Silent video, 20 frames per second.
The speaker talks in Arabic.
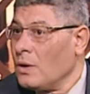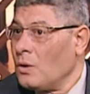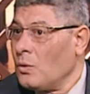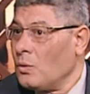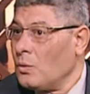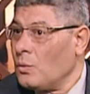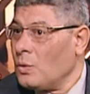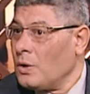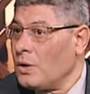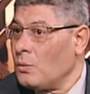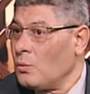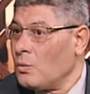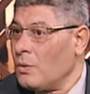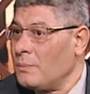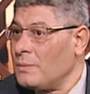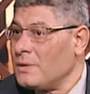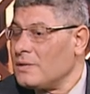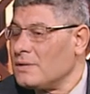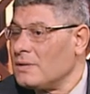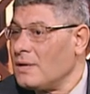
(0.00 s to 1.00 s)

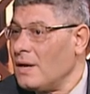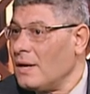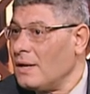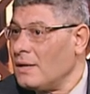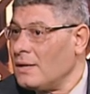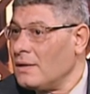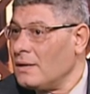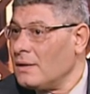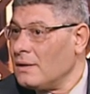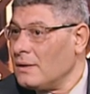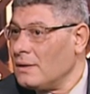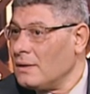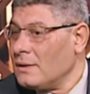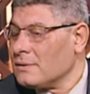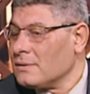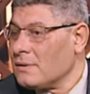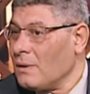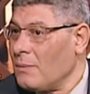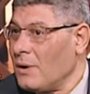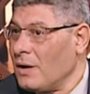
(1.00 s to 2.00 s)
وبالتالي آه،
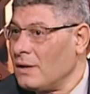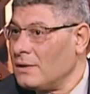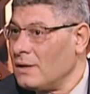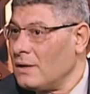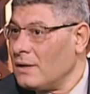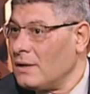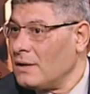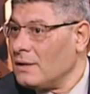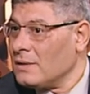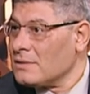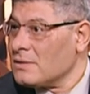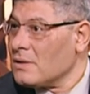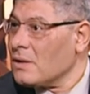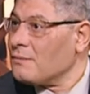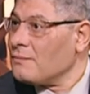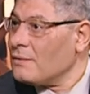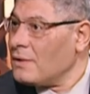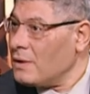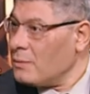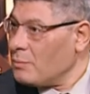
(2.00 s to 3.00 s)
طبعا
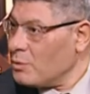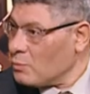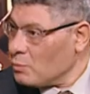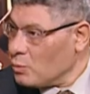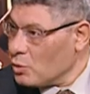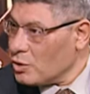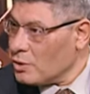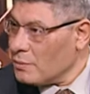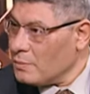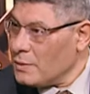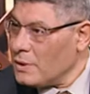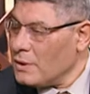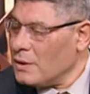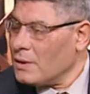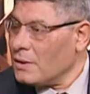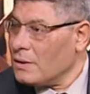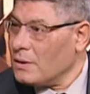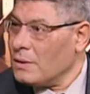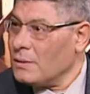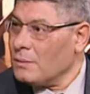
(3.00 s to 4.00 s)
الظرف اللي بتمر
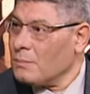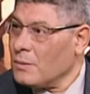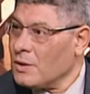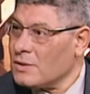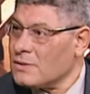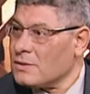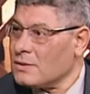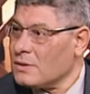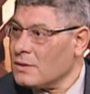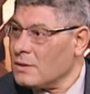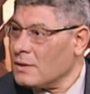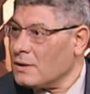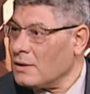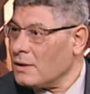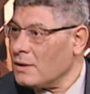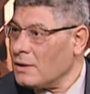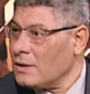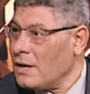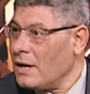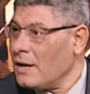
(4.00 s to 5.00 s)
به آه، مصر
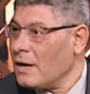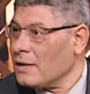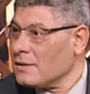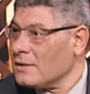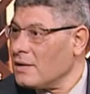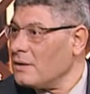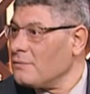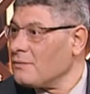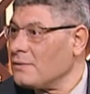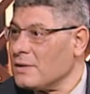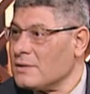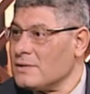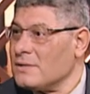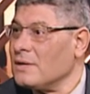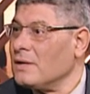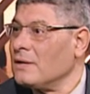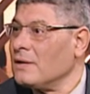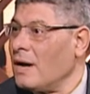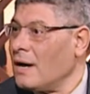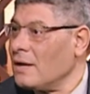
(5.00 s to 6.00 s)
لا يختلف
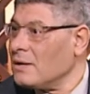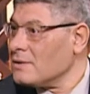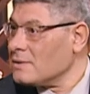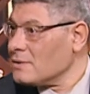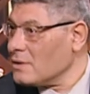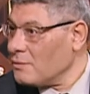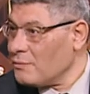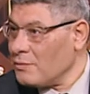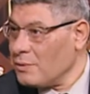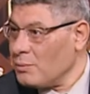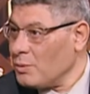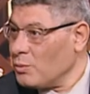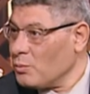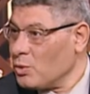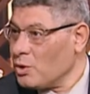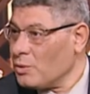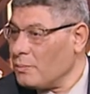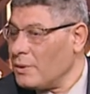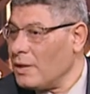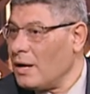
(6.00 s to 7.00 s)
كثيرا عن الظرف اللي
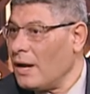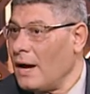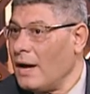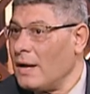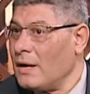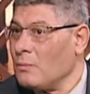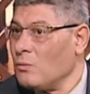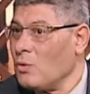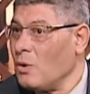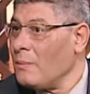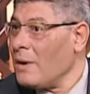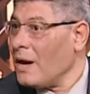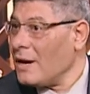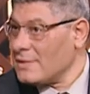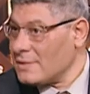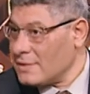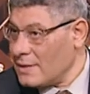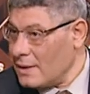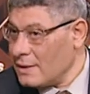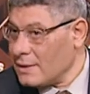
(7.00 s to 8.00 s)
بيمر به العالم
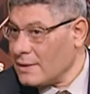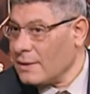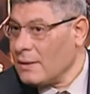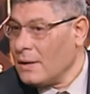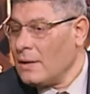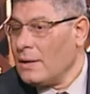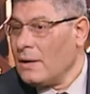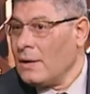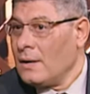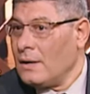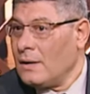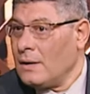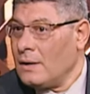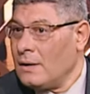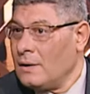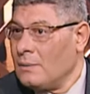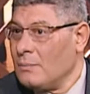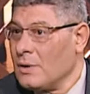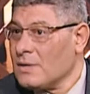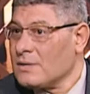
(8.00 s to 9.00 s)
ومع ذلك
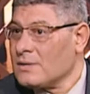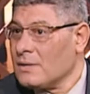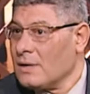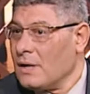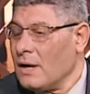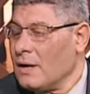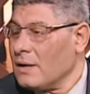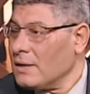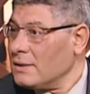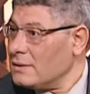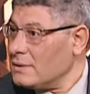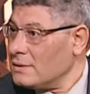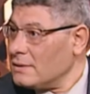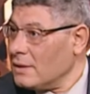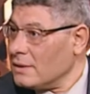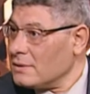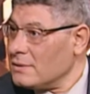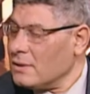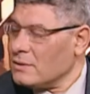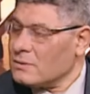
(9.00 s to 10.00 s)
آه، مصر أخذت
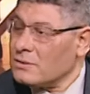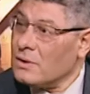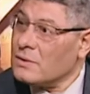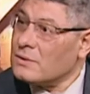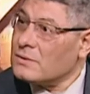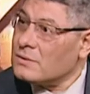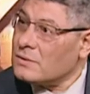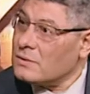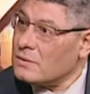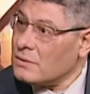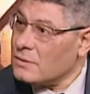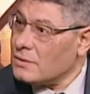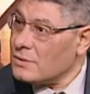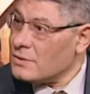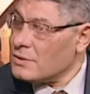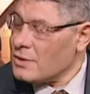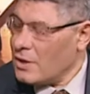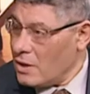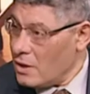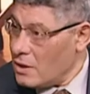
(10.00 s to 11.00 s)
احتياطات
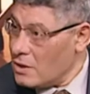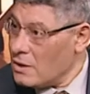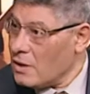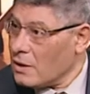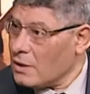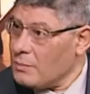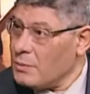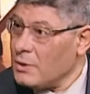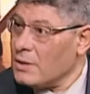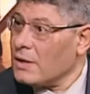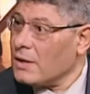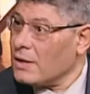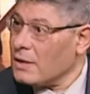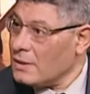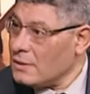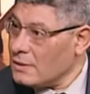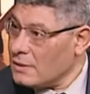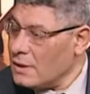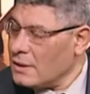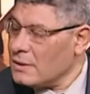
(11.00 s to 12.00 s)
صحية كبيرة
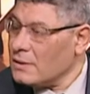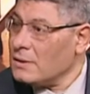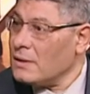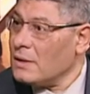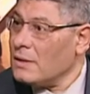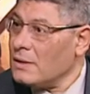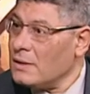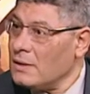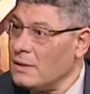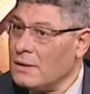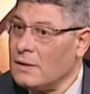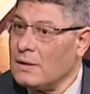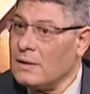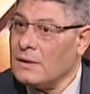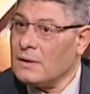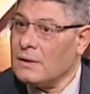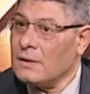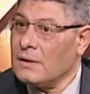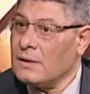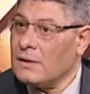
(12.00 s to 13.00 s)
جدا
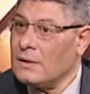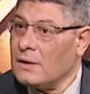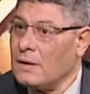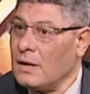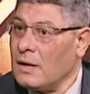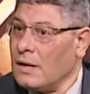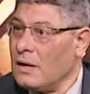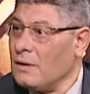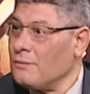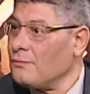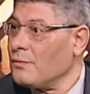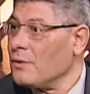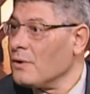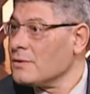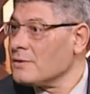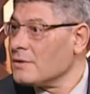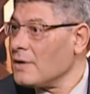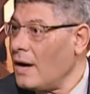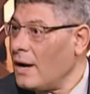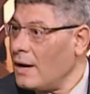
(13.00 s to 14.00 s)

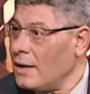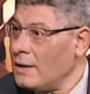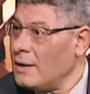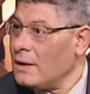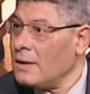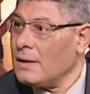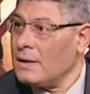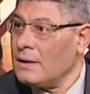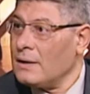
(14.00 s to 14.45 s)
للحفاظ على